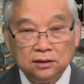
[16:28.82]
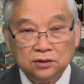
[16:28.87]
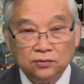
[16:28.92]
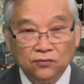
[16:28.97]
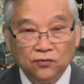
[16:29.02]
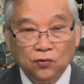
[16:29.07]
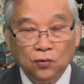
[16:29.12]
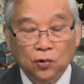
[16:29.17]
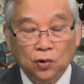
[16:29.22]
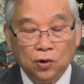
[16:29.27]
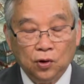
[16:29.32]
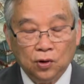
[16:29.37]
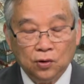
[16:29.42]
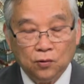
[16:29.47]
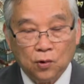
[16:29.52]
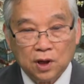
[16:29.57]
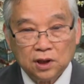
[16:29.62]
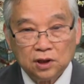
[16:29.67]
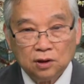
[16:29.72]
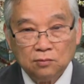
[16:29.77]

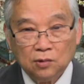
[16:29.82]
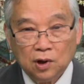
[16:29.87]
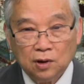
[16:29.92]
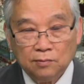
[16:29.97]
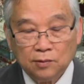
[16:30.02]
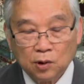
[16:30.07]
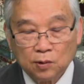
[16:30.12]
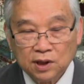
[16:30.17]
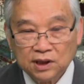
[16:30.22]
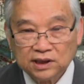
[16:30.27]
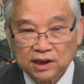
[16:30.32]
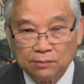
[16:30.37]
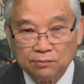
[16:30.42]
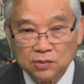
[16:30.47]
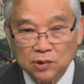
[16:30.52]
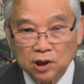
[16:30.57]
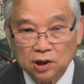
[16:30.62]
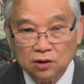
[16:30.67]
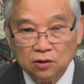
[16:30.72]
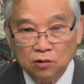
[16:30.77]
vua quang trung có một cái
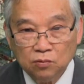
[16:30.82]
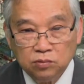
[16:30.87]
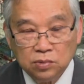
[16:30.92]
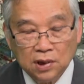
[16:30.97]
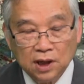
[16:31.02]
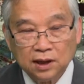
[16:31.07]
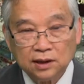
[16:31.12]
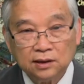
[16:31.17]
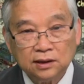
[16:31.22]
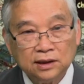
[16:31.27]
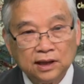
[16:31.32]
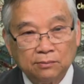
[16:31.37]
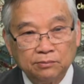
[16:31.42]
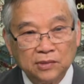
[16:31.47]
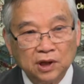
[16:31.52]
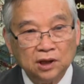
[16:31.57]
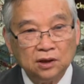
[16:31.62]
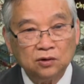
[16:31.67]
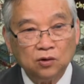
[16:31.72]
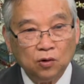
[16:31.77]
tầm nhìn đúng là cái
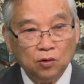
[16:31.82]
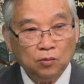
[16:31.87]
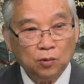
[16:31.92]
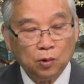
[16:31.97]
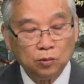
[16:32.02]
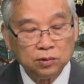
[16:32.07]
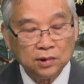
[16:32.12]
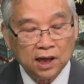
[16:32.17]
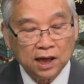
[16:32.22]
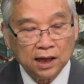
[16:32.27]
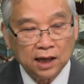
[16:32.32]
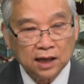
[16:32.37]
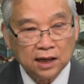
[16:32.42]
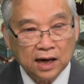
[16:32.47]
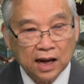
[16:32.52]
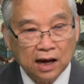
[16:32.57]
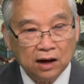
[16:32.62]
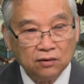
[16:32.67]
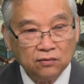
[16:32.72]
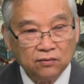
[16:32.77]
tầm nhìn của một nhà
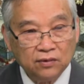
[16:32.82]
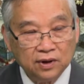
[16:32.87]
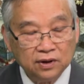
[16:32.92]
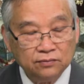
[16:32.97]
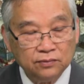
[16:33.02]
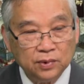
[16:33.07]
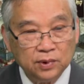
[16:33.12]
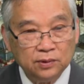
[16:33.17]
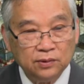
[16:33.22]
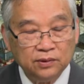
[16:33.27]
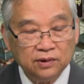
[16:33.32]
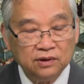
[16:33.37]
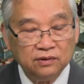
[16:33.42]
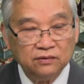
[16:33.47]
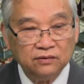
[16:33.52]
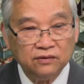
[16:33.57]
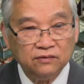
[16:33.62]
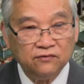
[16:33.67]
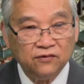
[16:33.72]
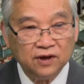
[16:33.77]
lãnh đạo vì vì,
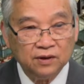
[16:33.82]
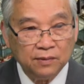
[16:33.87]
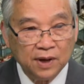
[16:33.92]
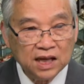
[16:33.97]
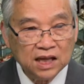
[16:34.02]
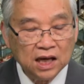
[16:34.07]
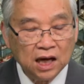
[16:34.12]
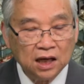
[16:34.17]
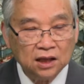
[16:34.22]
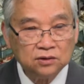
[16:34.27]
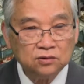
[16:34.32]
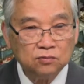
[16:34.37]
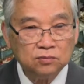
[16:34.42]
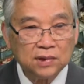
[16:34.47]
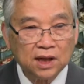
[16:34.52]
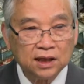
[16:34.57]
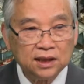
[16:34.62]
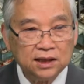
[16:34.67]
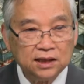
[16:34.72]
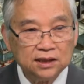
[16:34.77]
vì, vì bây giờ
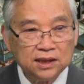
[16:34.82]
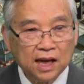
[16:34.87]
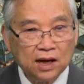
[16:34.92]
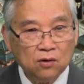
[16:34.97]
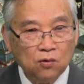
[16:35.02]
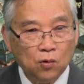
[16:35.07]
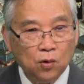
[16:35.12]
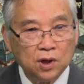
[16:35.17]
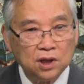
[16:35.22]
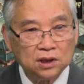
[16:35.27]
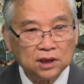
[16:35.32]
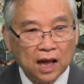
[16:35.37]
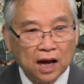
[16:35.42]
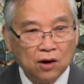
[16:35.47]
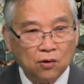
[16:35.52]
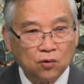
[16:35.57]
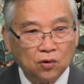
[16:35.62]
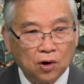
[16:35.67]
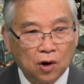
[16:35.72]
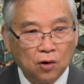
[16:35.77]
chúng ta chiến thắng quân
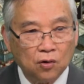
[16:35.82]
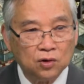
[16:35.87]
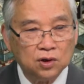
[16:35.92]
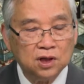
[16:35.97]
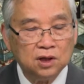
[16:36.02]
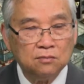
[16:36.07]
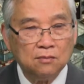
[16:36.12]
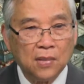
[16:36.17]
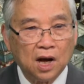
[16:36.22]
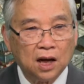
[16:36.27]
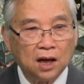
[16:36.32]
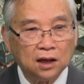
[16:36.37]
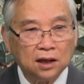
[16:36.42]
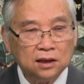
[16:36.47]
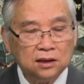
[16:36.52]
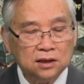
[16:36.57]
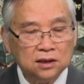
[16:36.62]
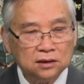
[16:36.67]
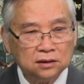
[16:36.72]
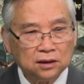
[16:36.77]
tàu rồi nhưng mà
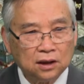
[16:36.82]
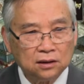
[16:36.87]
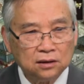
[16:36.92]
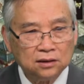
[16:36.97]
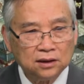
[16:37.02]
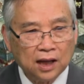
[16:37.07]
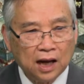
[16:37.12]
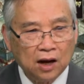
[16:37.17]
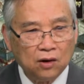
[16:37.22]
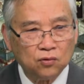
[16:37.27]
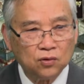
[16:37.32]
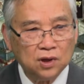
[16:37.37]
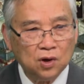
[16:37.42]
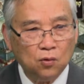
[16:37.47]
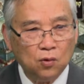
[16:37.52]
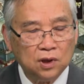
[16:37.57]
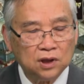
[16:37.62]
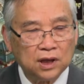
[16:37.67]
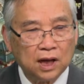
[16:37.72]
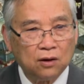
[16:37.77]
cái nước tàu với
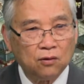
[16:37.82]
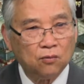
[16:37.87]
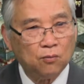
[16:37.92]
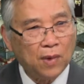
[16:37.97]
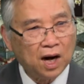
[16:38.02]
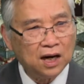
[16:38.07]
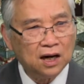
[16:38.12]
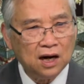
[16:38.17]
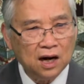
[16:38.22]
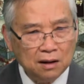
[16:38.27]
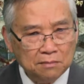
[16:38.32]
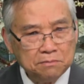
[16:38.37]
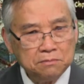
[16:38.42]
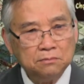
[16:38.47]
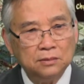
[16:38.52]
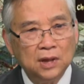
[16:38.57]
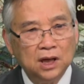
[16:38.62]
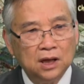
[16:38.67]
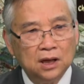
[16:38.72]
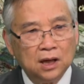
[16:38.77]
quân tàu mạnh lắm
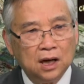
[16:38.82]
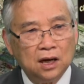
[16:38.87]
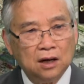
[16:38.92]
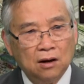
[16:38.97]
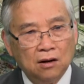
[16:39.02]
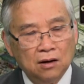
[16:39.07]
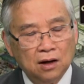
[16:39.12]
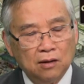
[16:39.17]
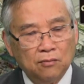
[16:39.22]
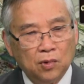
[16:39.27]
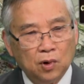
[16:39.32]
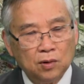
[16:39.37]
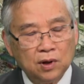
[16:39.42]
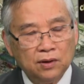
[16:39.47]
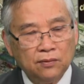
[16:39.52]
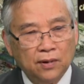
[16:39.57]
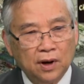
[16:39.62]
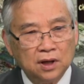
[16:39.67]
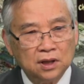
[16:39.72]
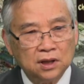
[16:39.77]
cái đó là một
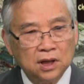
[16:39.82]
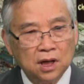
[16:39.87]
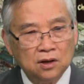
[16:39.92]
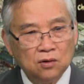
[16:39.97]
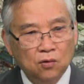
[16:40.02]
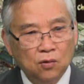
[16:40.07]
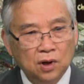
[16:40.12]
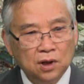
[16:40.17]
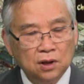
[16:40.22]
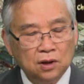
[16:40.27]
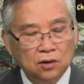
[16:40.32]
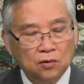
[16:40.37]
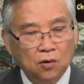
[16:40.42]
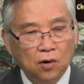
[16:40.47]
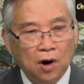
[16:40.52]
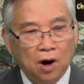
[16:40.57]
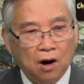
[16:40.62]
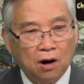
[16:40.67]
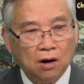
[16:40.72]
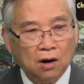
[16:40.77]
cái phần dân quân
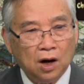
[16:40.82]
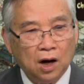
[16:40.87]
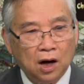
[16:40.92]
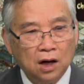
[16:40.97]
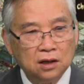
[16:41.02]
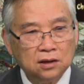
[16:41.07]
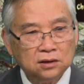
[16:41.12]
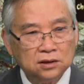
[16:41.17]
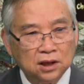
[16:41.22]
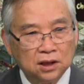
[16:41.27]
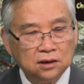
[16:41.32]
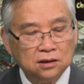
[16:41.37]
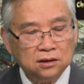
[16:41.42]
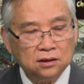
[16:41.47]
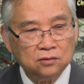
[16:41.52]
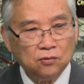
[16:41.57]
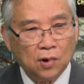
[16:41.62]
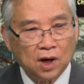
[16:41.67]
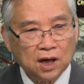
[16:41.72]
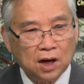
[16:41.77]
của họ ở
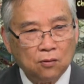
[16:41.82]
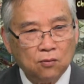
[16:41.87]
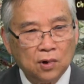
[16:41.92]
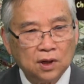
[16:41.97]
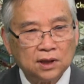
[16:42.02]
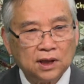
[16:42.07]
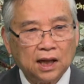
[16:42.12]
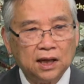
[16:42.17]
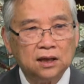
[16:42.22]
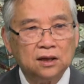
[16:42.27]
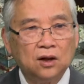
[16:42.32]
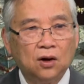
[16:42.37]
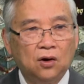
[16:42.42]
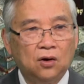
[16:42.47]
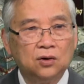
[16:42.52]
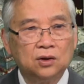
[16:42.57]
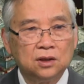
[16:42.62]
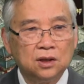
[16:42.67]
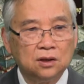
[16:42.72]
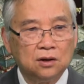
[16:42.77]
tỉnh quảng đông quảng tây
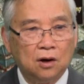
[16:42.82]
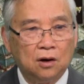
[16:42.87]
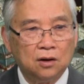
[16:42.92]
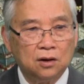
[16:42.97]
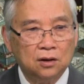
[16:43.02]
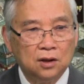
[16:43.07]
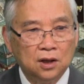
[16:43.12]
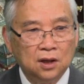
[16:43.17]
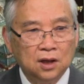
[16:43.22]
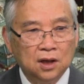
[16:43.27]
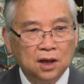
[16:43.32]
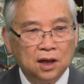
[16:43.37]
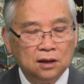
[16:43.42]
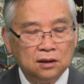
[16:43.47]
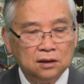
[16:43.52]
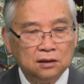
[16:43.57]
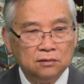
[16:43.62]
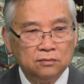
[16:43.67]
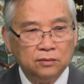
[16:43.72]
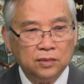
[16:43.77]
thôi chứ còn
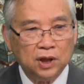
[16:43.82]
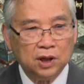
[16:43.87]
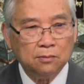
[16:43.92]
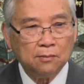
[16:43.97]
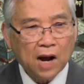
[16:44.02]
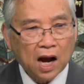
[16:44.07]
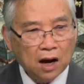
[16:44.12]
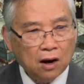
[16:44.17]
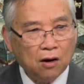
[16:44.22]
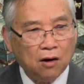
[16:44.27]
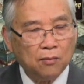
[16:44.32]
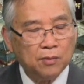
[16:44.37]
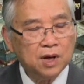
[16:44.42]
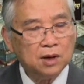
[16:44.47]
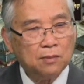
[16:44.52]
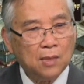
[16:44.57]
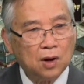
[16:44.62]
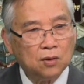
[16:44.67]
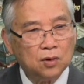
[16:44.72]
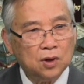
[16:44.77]
cái miền bắc họ
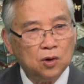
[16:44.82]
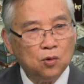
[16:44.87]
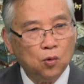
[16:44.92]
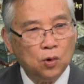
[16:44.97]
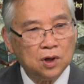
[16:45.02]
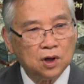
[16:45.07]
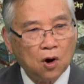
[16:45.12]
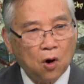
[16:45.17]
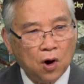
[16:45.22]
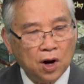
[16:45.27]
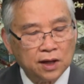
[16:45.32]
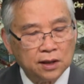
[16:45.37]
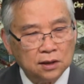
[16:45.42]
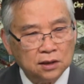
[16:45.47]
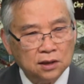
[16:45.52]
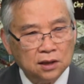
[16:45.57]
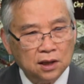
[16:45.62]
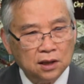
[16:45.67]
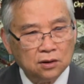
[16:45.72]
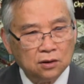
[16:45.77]
biết bao nhiêu quân đoàn
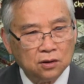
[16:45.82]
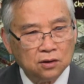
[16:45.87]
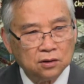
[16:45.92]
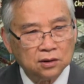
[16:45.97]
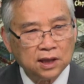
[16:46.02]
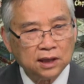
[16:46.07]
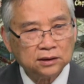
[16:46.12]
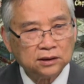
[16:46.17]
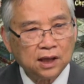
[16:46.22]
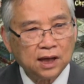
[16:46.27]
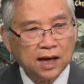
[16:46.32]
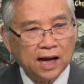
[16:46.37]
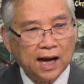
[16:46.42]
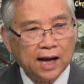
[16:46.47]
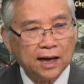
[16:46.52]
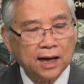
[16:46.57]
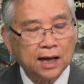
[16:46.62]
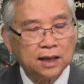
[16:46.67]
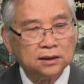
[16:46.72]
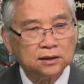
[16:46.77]
nữa rồi cái, tất
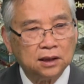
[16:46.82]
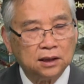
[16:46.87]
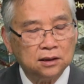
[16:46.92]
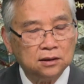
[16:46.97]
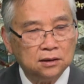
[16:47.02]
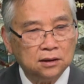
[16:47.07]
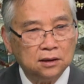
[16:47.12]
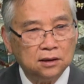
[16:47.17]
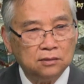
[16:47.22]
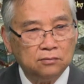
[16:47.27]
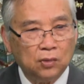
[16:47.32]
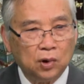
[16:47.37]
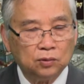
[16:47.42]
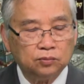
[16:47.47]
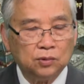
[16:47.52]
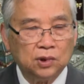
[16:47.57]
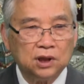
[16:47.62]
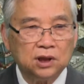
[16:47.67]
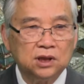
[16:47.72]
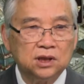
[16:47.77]
cả các tỉnh nữa
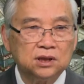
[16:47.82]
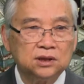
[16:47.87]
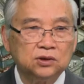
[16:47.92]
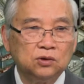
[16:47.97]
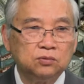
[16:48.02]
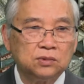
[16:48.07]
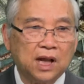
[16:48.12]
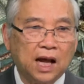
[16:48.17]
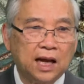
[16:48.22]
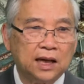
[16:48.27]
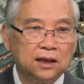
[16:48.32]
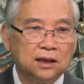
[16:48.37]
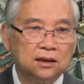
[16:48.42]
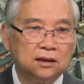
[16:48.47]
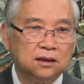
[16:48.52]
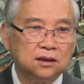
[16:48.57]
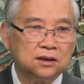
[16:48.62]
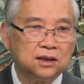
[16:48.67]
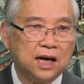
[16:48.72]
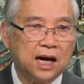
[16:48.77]
một mình nước chúng ta thì
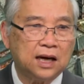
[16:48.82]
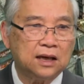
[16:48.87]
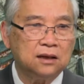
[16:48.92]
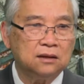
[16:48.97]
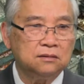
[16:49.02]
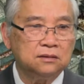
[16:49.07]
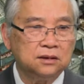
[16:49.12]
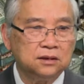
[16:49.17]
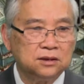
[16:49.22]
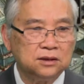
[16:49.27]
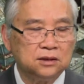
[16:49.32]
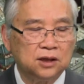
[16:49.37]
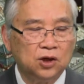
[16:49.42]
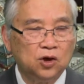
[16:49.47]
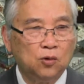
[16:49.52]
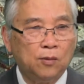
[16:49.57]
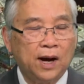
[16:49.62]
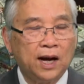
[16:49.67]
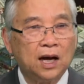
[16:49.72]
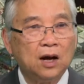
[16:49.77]
thực ra nó
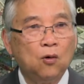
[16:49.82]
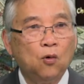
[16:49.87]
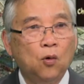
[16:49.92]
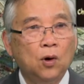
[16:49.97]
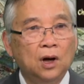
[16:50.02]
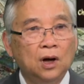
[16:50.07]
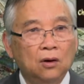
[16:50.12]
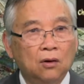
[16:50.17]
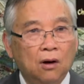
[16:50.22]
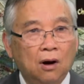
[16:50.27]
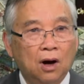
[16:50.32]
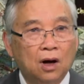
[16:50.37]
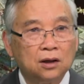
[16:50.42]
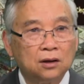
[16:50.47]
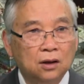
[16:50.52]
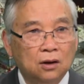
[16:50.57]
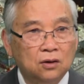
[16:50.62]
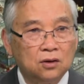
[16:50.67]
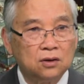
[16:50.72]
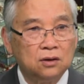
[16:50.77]
nhiều bằng cái quận của họ
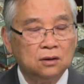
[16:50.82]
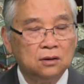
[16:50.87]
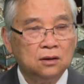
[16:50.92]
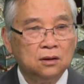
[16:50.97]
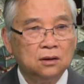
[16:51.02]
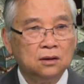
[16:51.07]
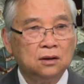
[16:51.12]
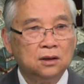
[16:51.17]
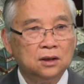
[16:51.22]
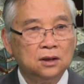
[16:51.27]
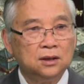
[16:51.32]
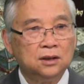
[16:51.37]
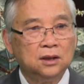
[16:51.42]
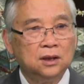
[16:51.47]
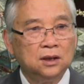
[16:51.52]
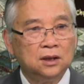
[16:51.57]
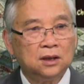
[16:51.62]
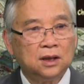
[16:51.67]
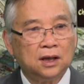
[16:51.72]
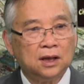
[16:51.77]
thôi
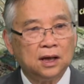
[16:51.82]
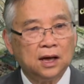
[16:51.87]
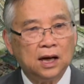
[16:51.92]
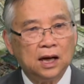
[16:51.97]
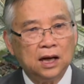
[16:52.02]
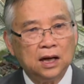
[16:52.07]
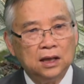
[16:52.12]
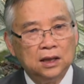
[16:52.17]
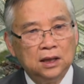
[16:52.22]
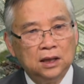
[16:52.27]
thành ra